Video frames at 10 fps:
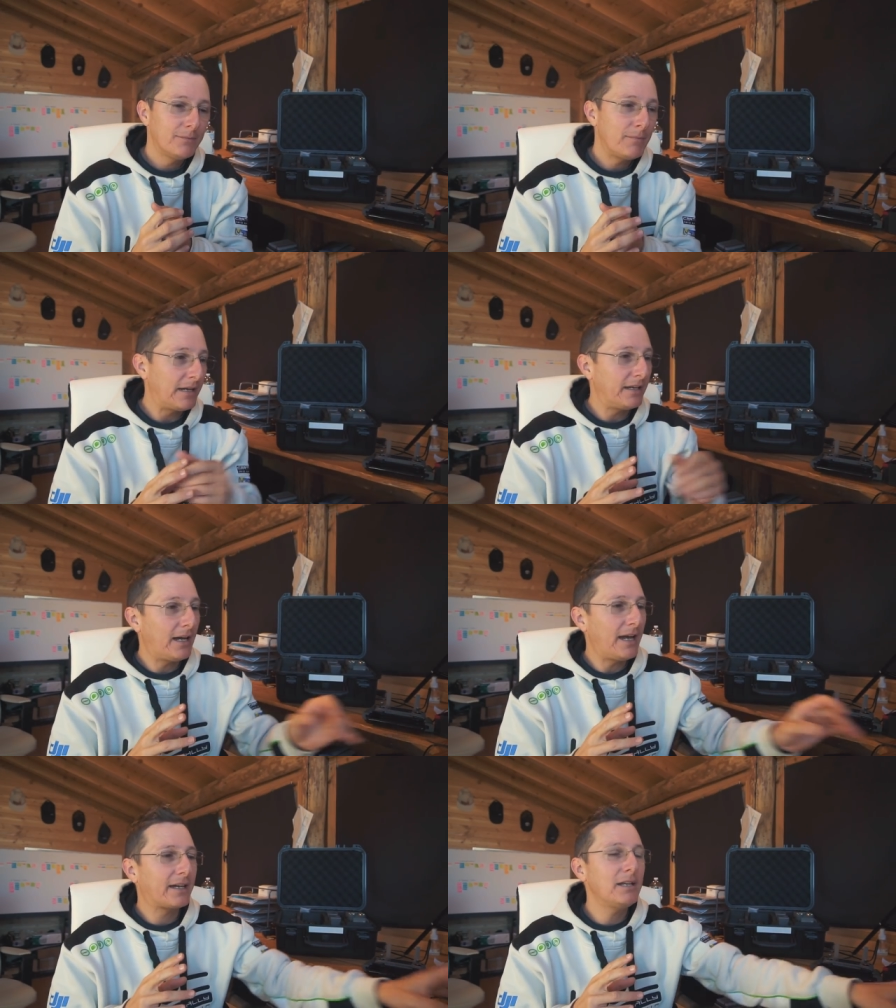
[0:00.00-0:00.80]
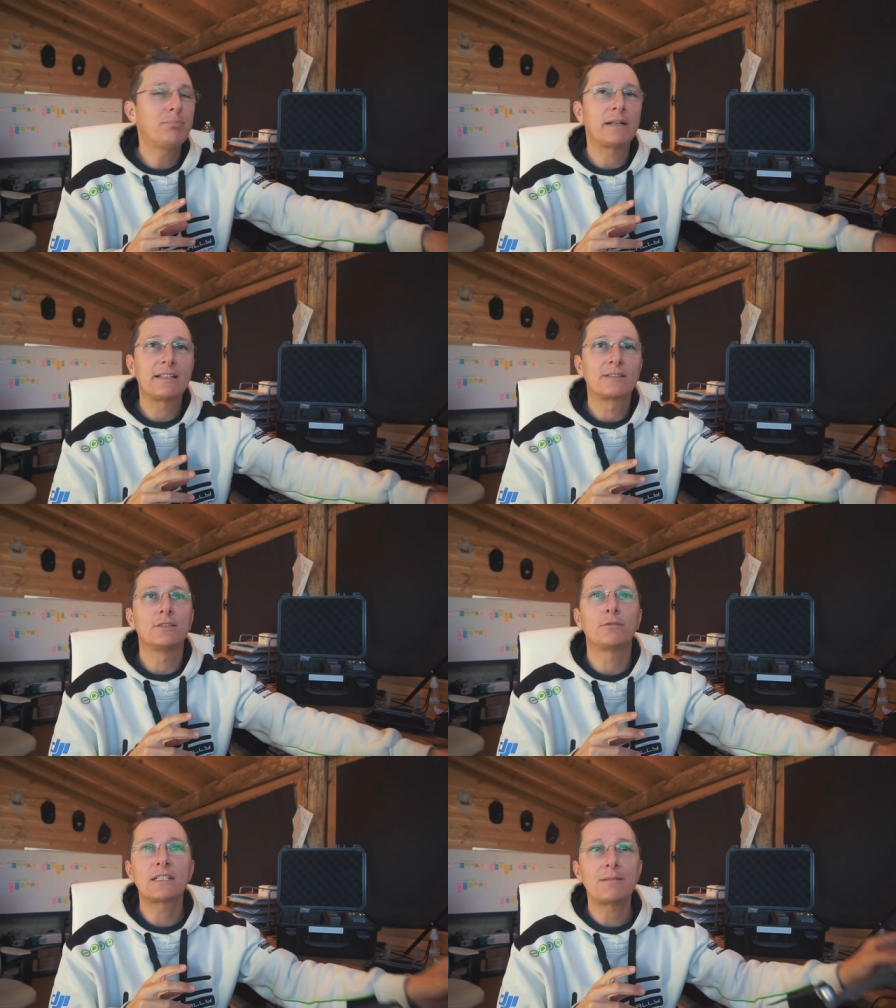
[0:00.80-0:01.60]
ma anche il prezzo di
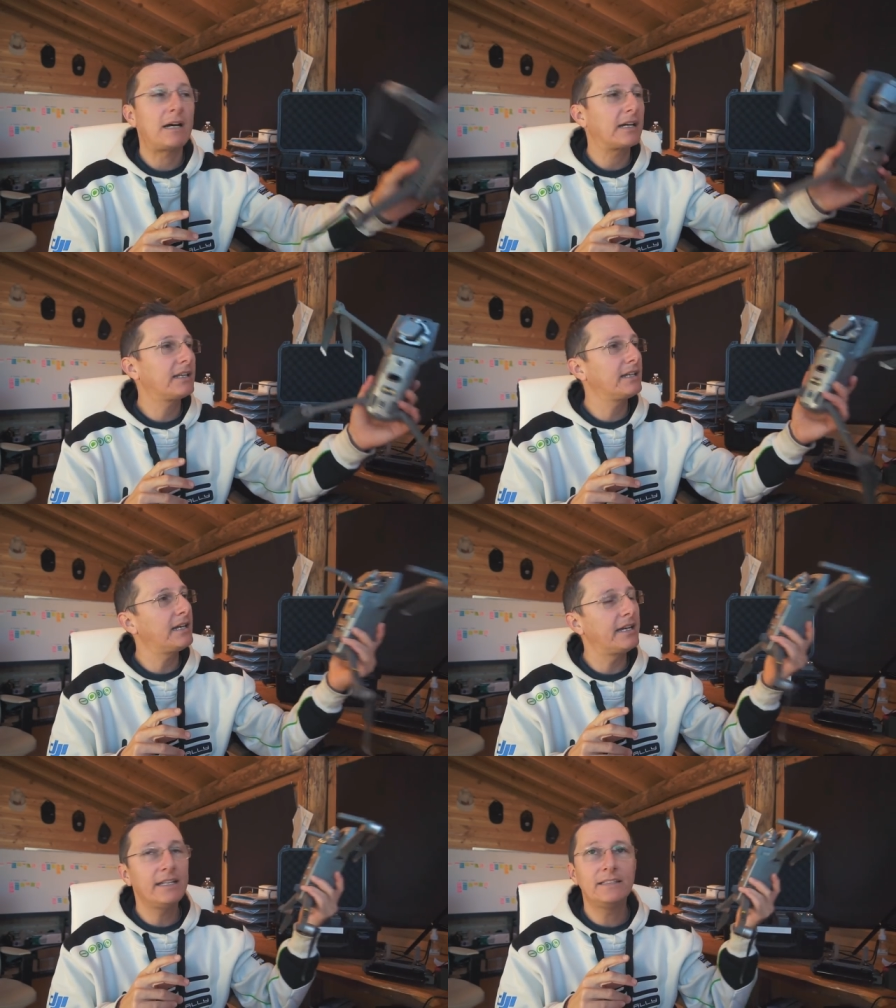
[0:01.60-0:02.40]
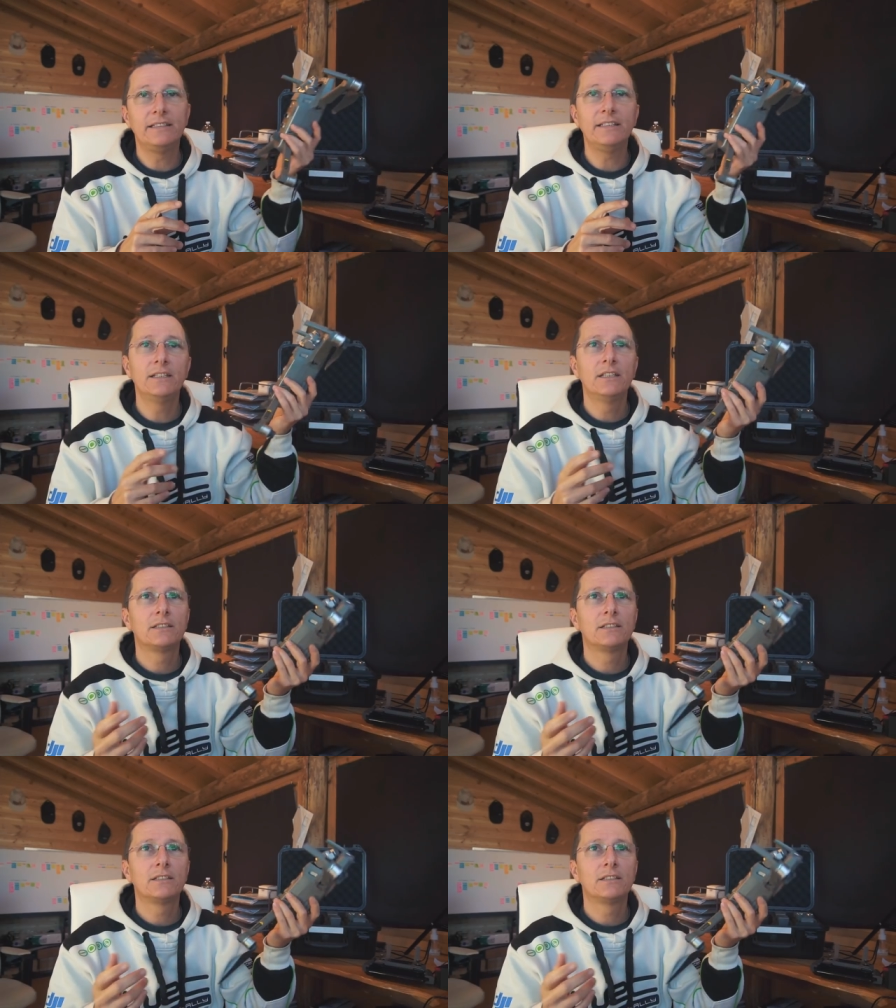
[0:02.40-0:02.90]
questa macchina è di